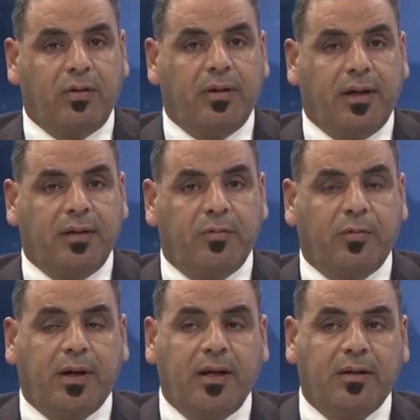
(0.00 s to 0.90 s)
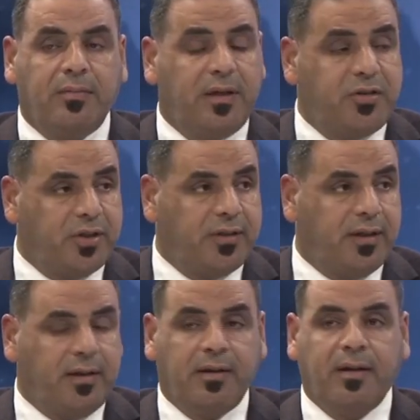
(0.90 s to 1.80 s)
يعني مبالغ به
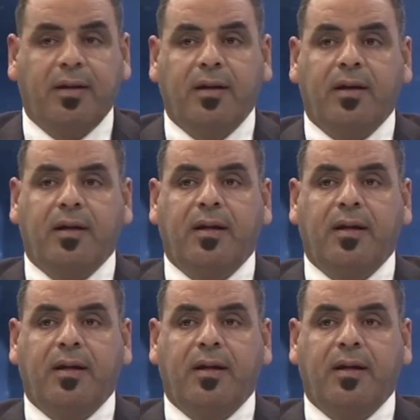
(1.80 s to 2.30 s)
جدا آه،